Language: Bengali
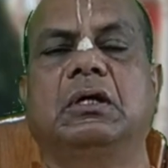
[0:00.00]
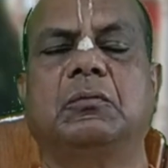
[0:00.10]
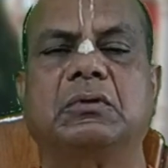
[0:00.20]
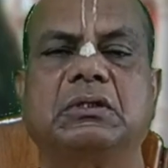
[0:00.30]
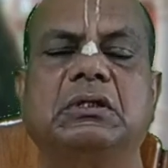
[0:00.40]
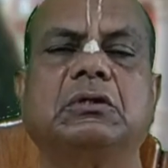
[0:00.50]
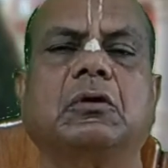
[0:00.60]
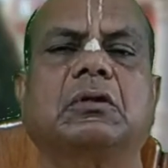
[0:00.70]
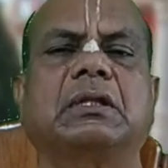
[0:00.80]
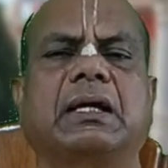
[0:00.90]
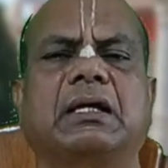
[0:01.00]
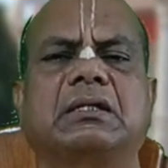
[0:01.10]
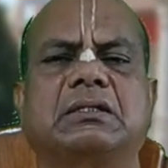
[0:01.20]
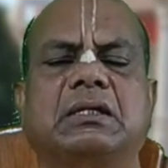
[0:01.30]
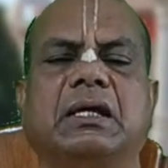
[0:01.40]
এবং তিনি তখন
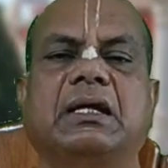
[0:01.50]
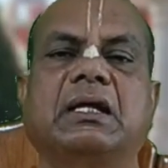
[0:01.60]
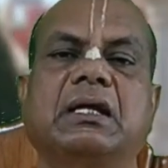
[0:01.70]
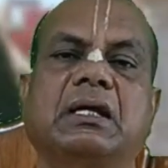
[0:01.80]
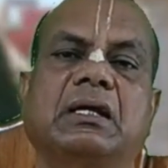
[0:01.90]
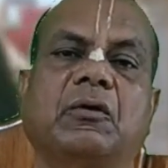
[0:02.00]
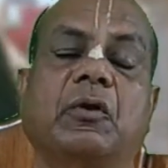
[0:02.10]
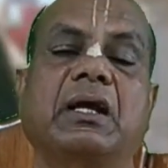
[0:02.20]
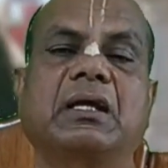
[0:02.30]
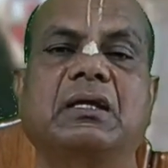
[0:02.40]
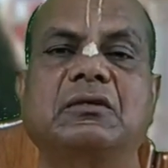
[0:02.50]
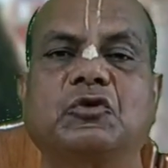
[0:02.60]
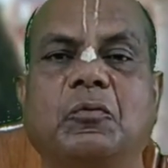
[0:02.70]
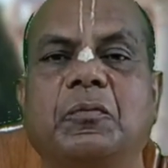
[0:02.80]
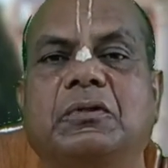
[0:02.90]
দেখেন যে এখানে অনেকেই
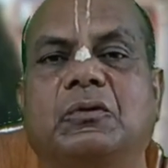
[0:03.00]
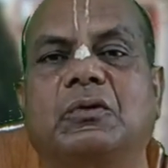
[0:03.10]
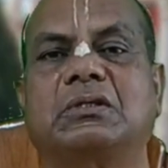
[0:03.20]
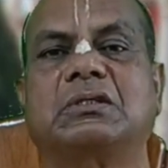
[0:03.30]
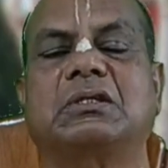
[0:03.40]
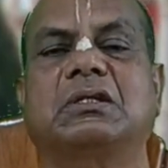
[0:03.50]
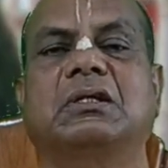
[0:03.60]
সমবেত হয়েছে